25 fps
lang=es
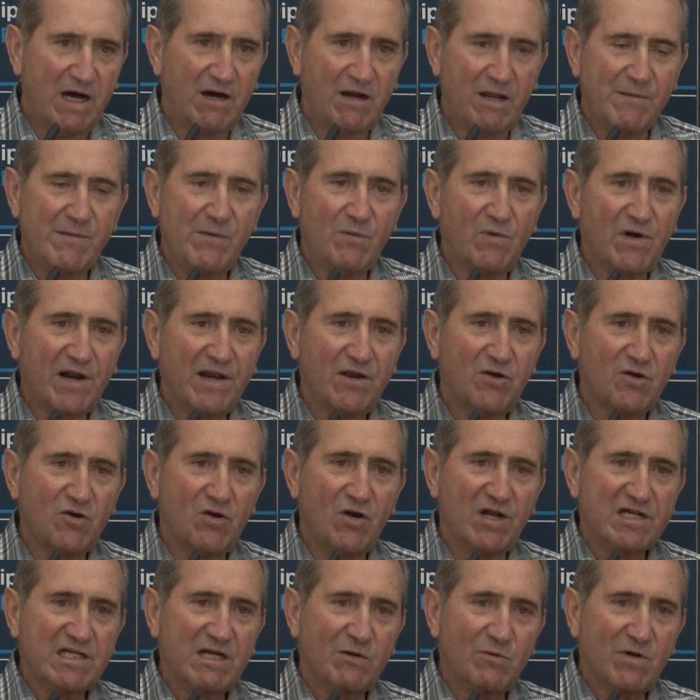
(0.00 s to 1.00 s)
ahora mismo el río
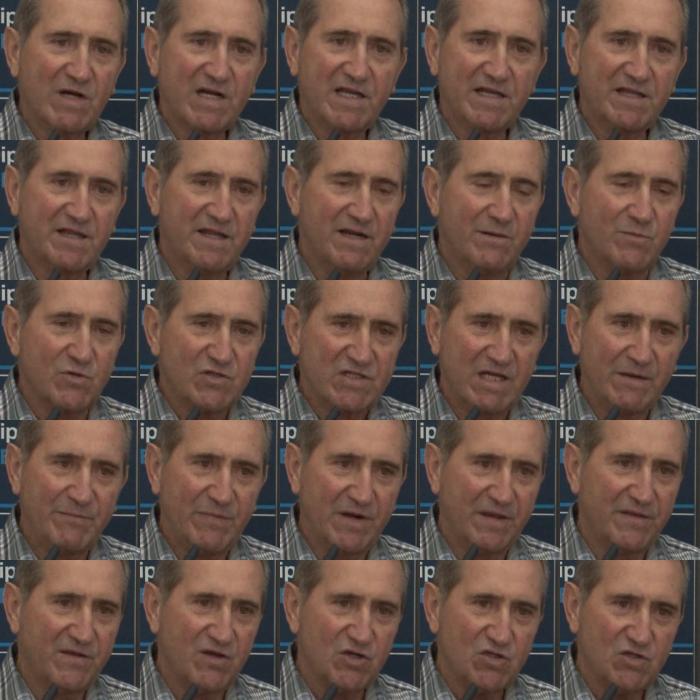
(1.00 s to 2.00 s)
con las aguas que tenemos está
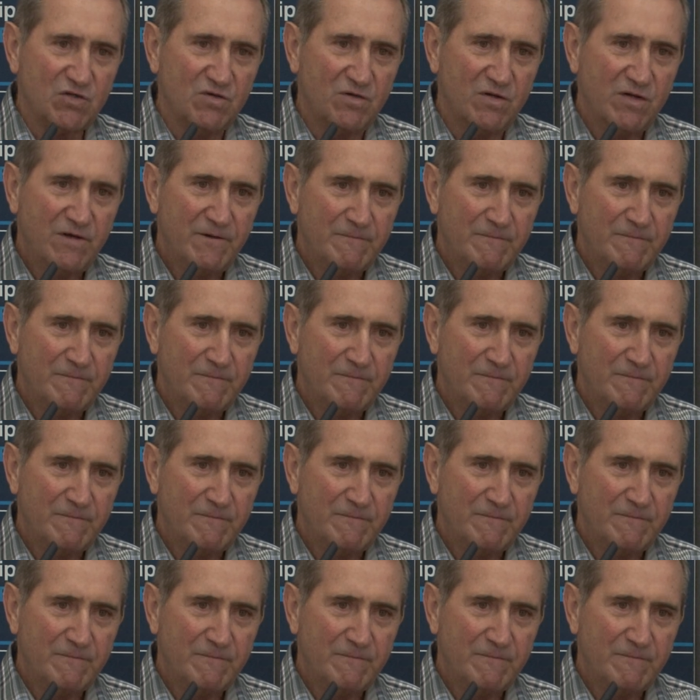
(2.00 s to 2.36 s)
precioso,